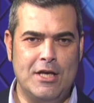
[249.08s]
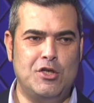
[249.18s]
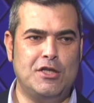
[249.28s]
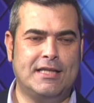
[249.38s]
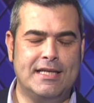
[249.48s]
I
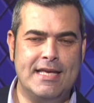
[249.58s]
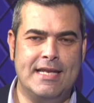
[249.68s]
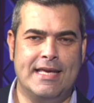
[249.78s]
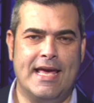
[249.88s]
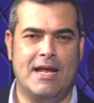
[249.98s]

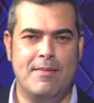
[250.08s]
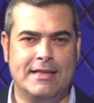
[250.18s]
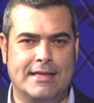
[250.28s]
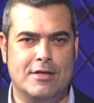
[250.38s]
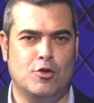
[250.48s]
cittadini
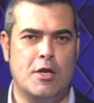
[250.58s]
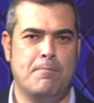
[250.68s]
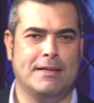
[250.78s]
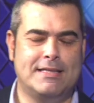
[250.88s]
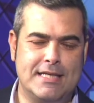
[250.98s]
chiaramente sono
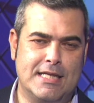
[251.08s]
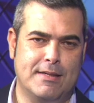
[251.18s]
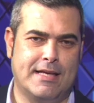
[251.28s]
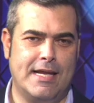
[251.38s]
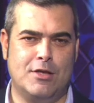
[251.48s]
impazziti
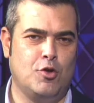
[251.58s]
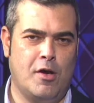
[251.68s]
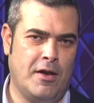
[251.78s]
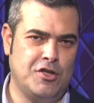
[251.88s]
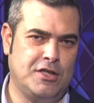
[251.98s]
perché Reggio
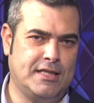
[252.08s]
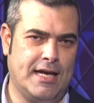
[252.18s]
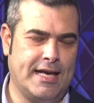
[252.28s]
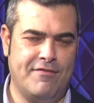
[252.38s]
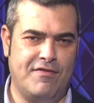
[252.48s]
è una
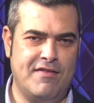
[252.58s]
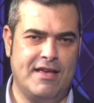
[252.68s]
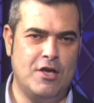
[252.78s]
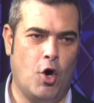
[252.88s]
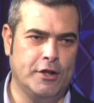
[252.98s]
città che vive
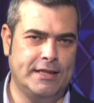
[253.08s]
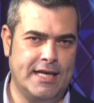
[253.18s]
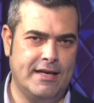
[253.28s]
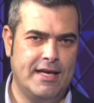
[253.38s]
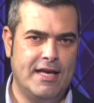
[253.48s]
di
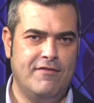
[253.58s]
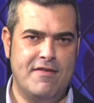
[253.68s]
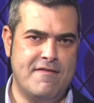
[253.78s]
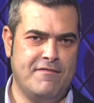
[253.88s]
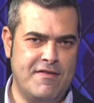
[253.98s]
onde,
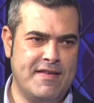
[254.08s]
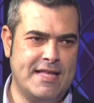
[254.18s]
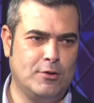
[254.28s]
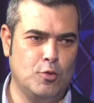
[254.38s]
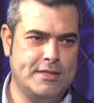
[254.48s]
vive di
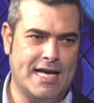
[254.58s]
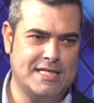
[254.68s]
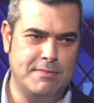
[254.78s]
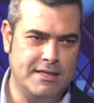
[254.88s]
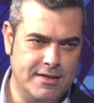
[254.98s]

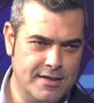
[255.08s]
entusiasmi.